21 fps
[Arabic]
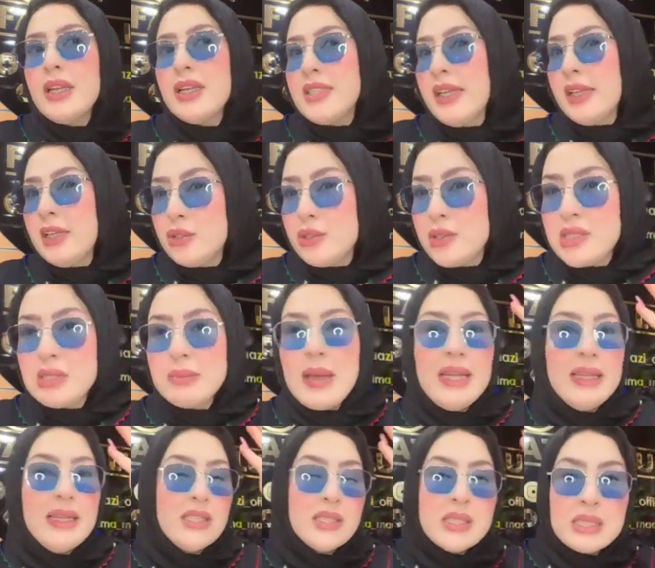كتعيط لك جوج
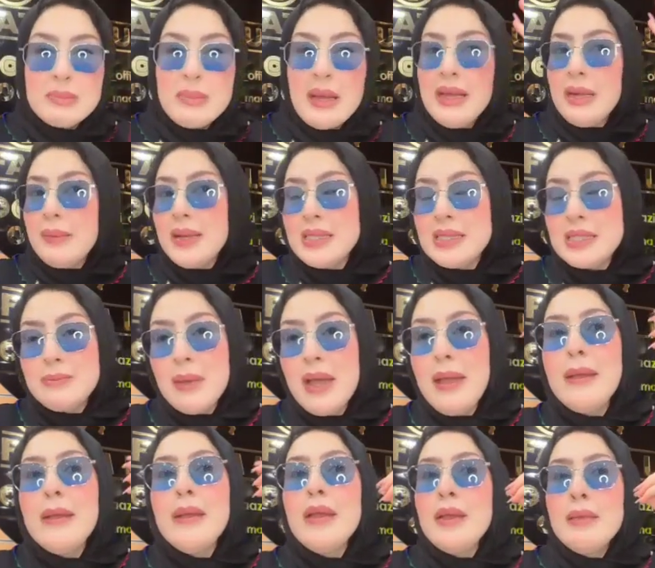الصباح ثلاثه الصباح ربعه
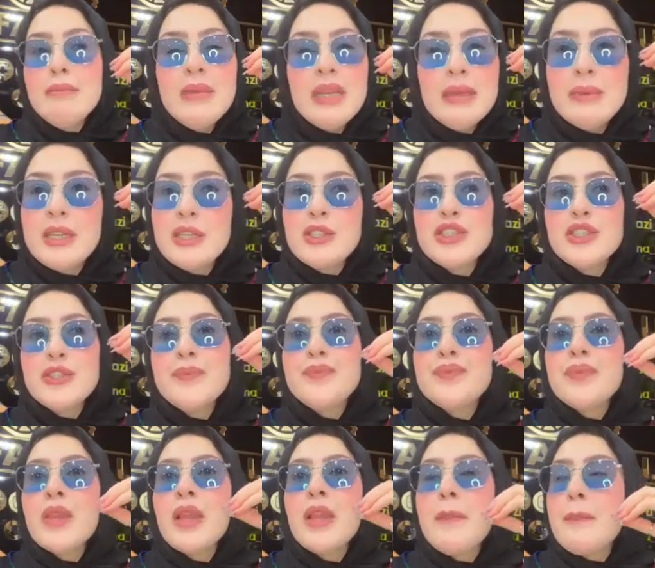الصباح ما يمكنش
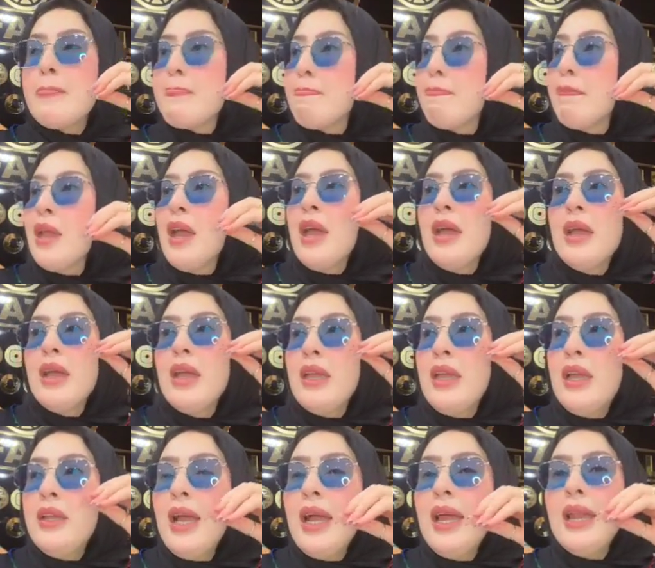
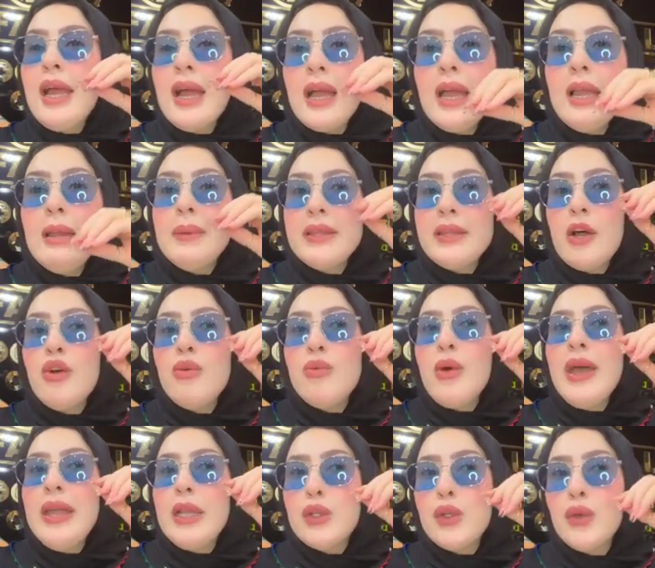يعني على الاقل بعدا
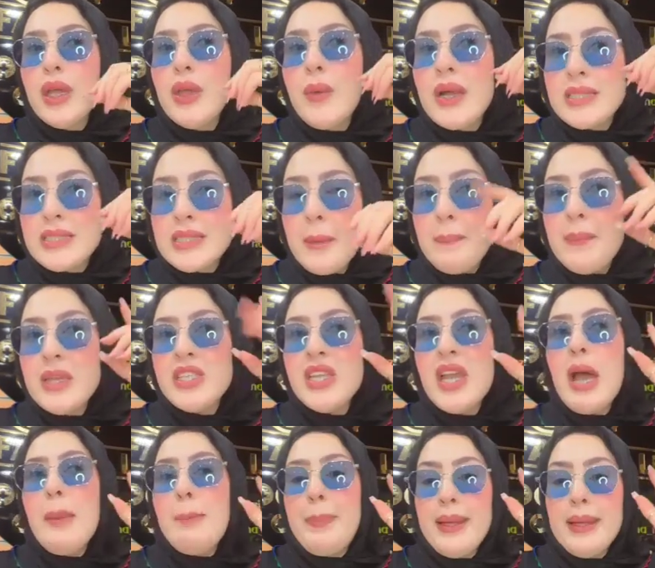اوما عيطوا غير واتساب
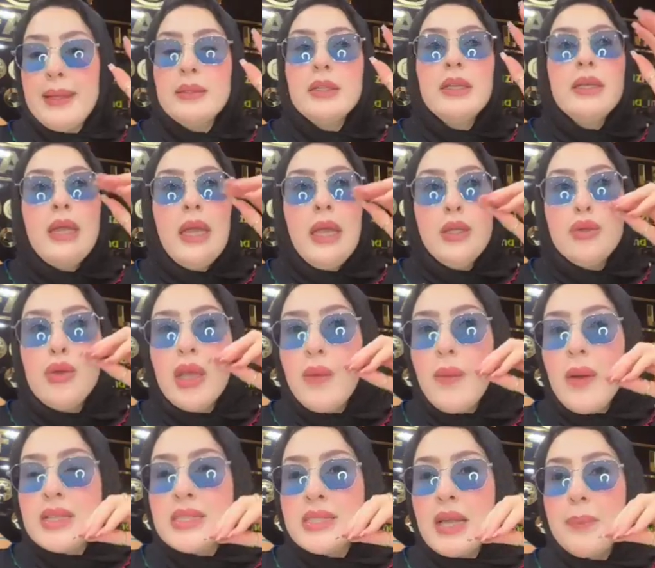ماشي ابل عيطوا
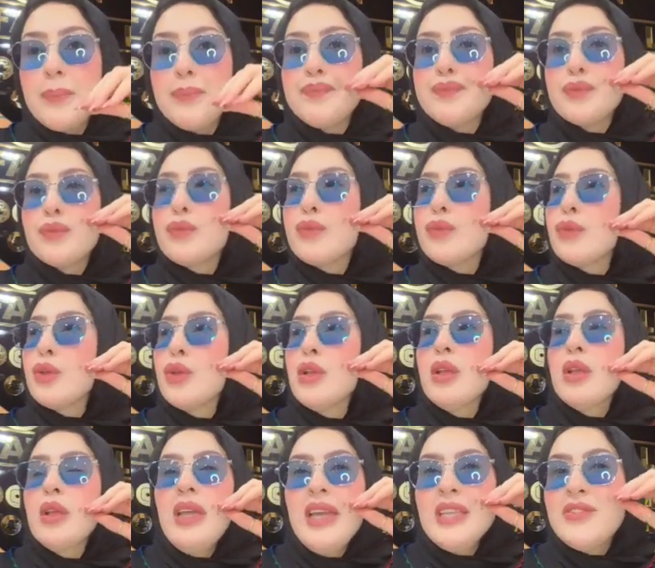غير واتساب
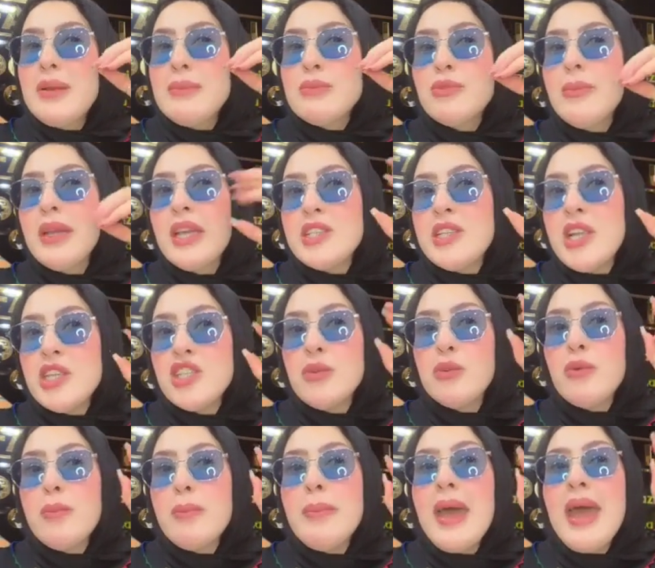حيت فهمتوا ما كاينش اللي
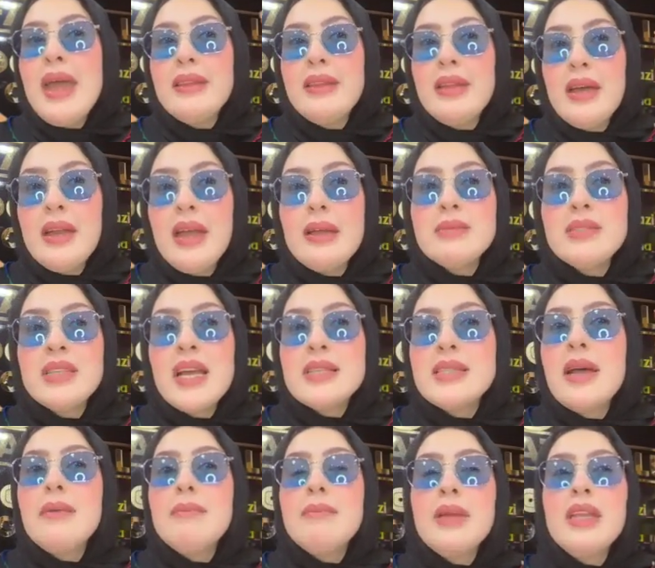يجاوبكم ما هذا رقم
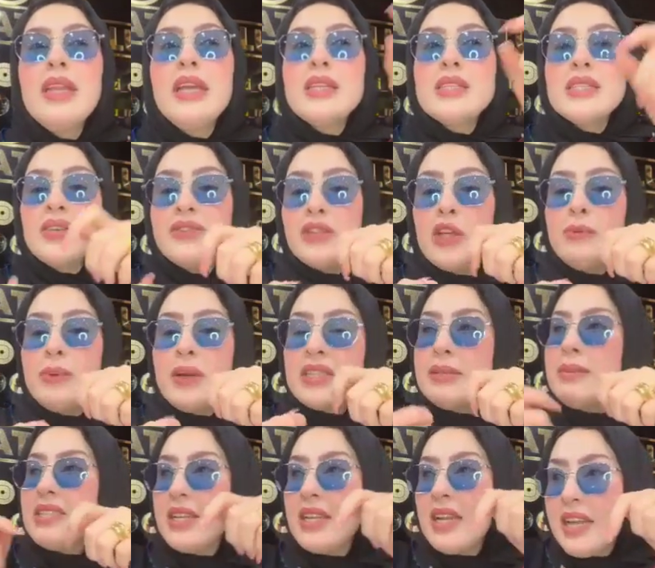كذا ملي كتصيفط لهم
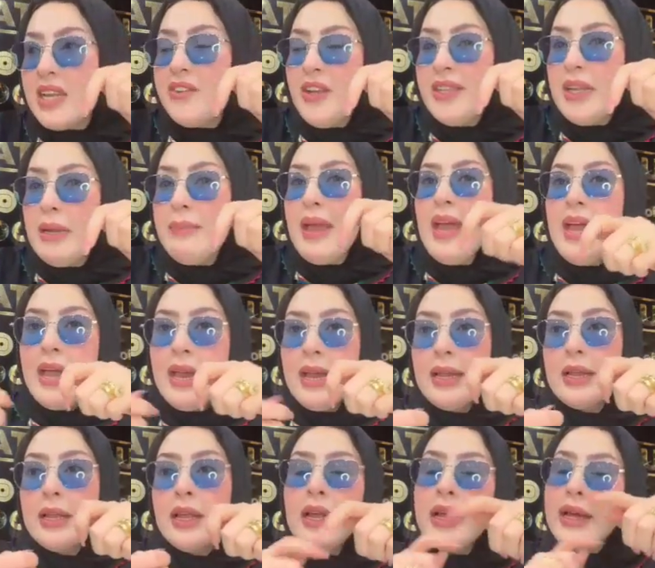اختي مثلا انا وحده
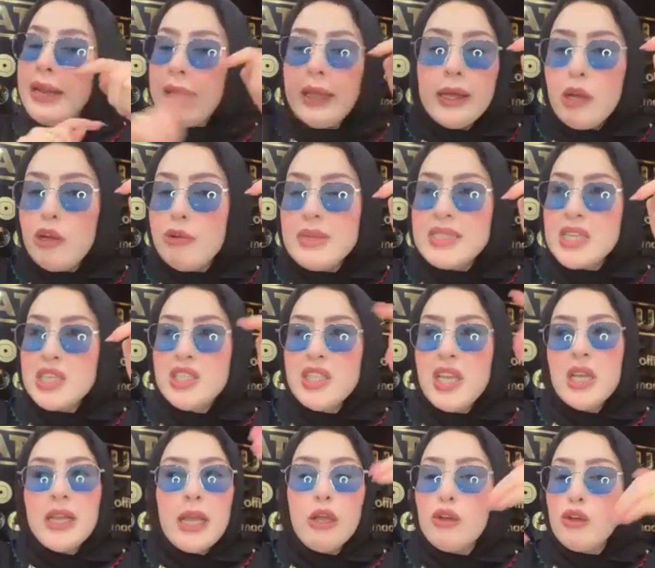المحل راه غيقراو الميساج
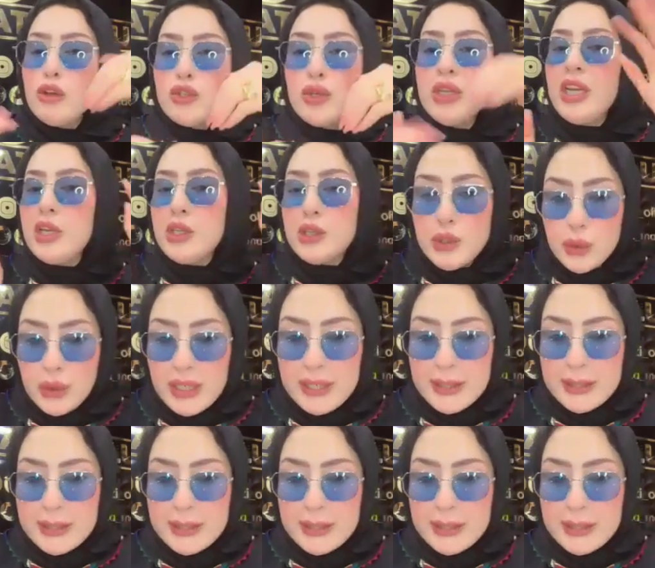ديالك غيخرجوا ينعتوا